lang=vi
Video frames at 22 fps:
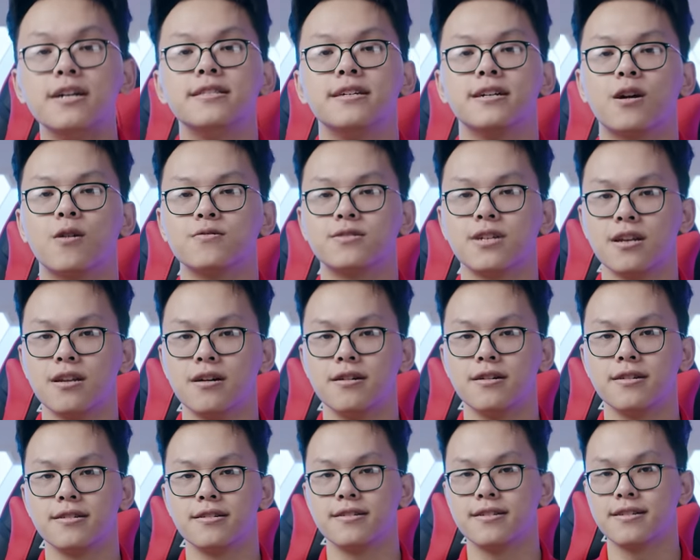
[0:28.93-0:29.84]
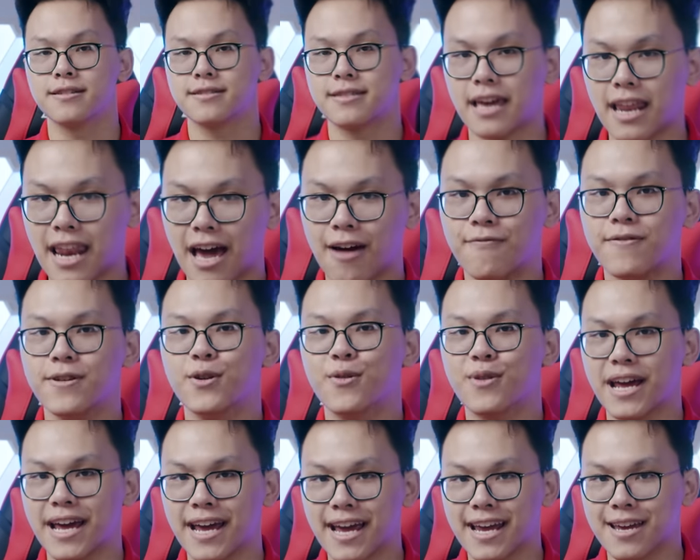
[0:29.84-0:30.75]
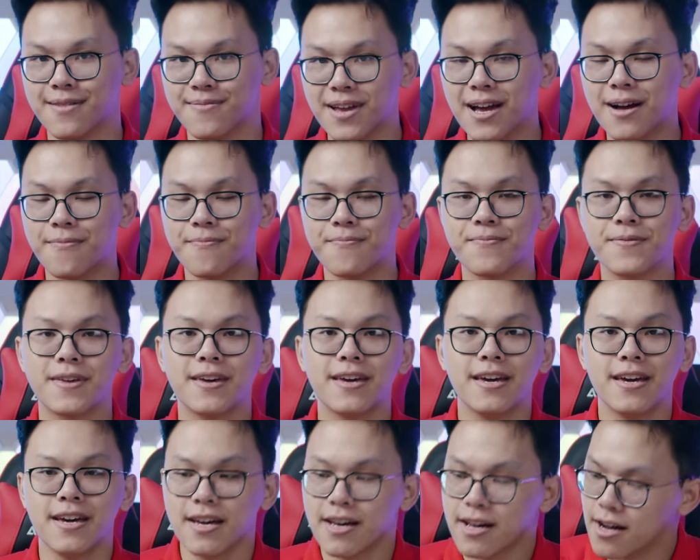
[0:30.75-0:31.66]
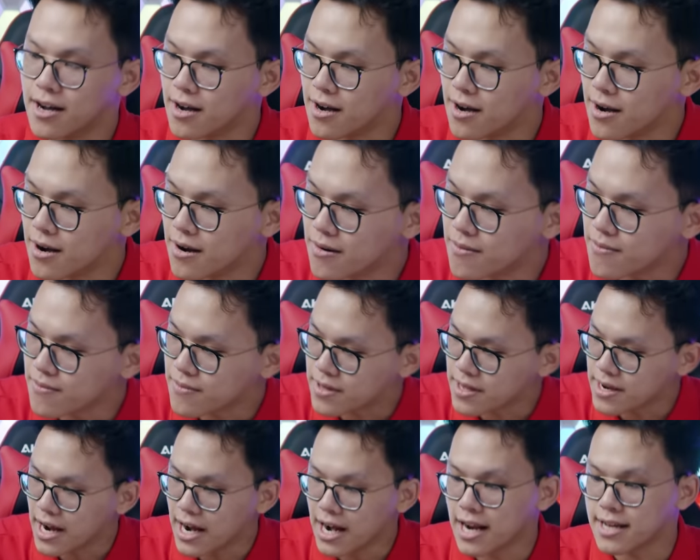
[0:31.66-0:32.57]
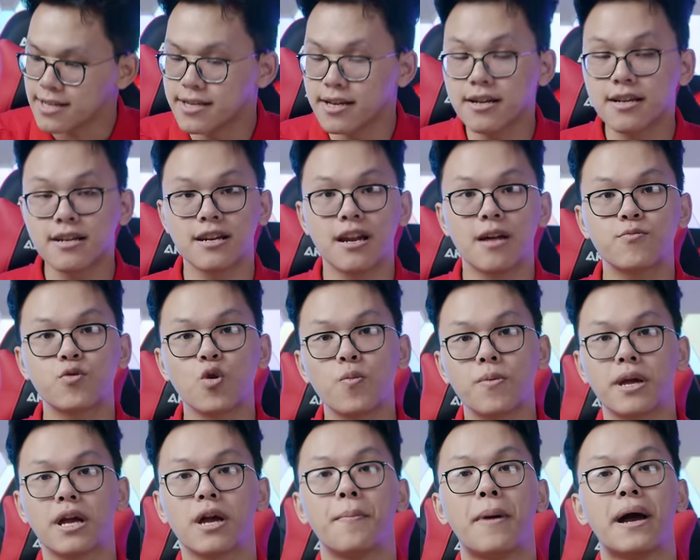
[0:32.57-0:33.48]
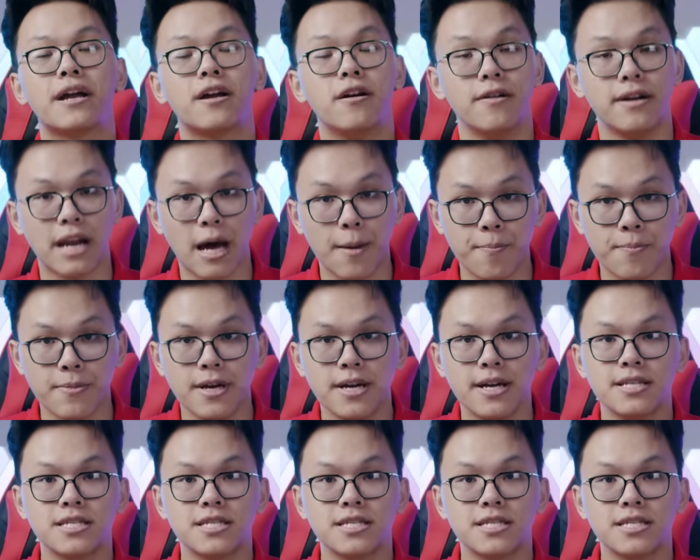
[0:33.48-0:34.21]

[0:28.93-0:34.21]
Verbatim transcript: Thì câu trả lời sẽ là video này anh em nhé. Uh, thì đây là chiếc laptop Gigabyte G năm.